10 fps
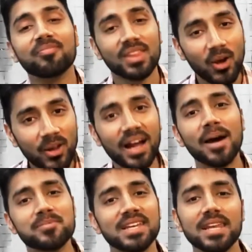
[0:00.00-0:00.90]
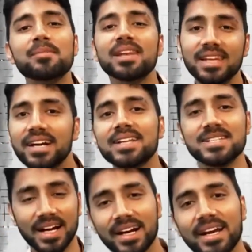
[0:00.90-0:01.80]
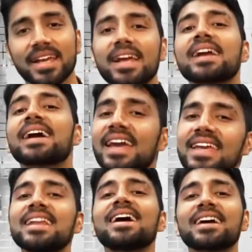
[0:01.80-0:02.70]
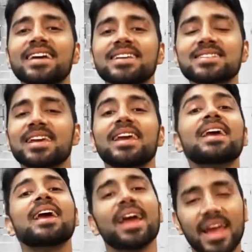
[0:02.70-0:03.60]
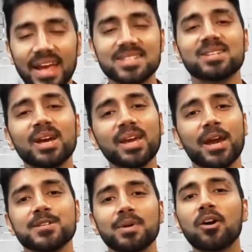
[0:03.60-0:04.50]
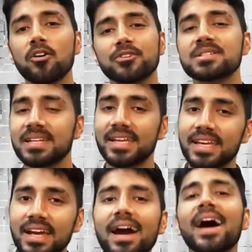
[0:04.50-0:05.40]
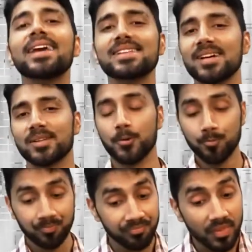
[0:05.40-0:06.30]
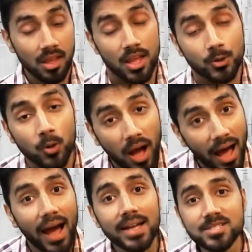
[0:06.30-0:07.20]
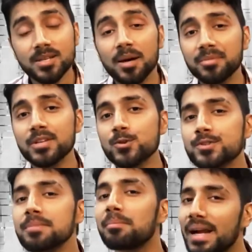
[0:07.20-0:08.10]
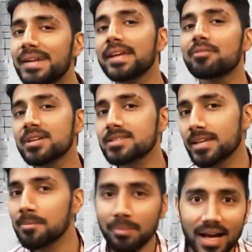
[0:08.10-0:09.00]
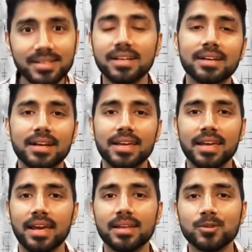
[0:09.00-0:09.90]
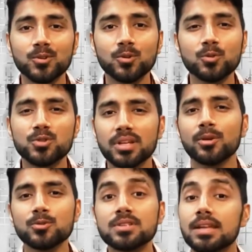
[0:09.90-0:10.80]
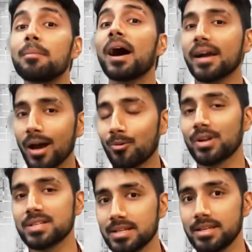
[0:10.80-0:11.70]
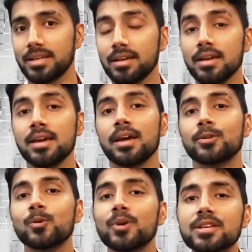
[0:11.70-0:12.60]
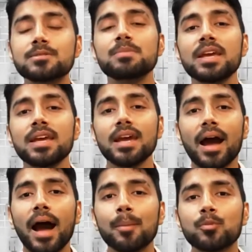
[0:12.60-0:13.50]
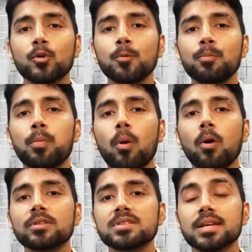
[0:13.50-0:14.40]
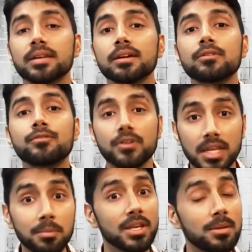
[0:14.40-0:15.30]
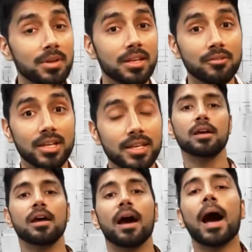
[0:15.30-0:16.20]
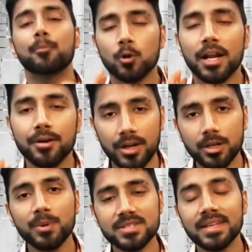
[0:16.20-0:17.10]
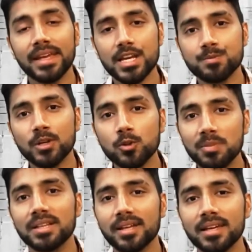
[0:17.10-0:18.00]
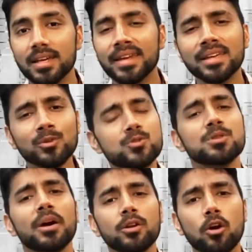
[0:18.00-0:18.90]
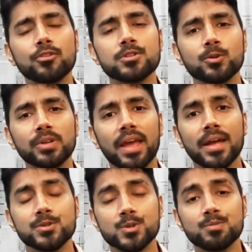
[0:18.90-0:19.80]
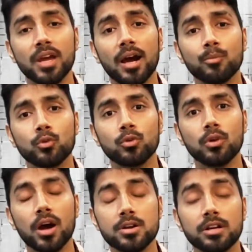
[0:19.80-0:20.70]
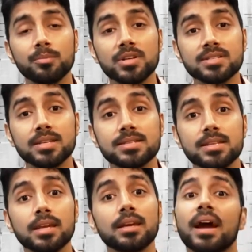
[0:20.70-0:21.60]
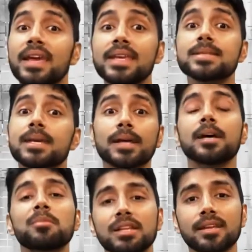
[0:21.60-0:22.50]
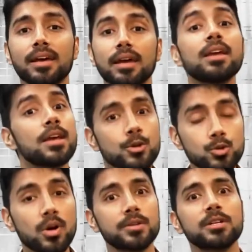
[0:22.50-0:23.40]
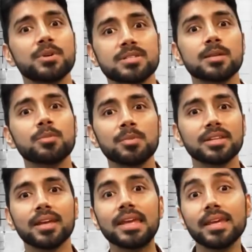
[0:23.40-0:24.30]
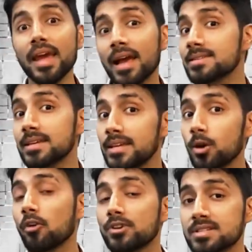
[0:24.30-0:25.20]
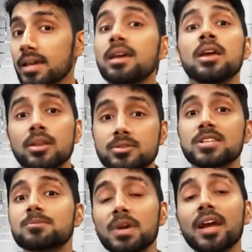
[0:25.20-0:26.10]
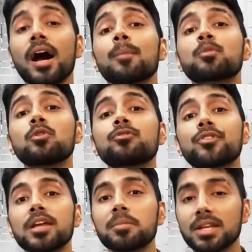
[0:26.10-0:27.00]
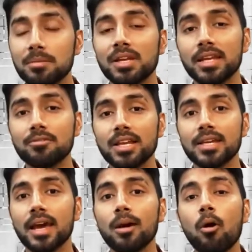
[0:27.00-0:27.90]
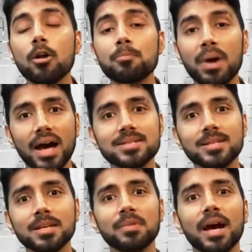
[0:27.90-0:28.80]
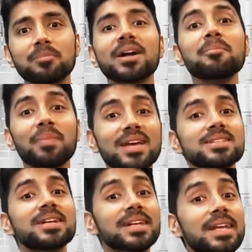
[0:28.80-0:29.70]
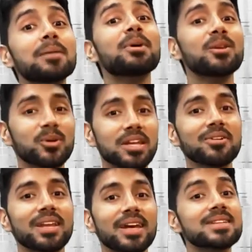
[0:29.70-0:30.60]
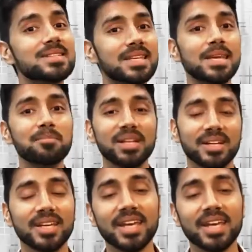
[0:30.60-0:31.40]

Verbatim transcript: और आपके लिए मैं लड़ झगड़ के कहीं ना कहीं से एक्स्ट्रा कैशबैक ऑफर्स लेके आ ही जाता हूँ तो आज हमने सोचा मल्टीवर्स की हम बात कर रहे हैं तो कुछ ना कुछ धमाका होना चाहिए तो इसमें आपको बहुत ज़्यादा फ्री मनी मिलने वाली है आपको 100 परसेंट कैशबैक तो मिलता ही है लेकिन कुछ हमारे ऑफर्स होते हैं जिसमें आपको 100 परसेंट से कहीं ज़्यादा मिलता है 200 परसेंट भी मिलता है ये ऐसे ही ऑफर्स हैं जिसमें आपको फ्री मनी मिलने वाली है और पांच दिन में आपका पैसा डबल होने वाला है स्कीम मिल रही है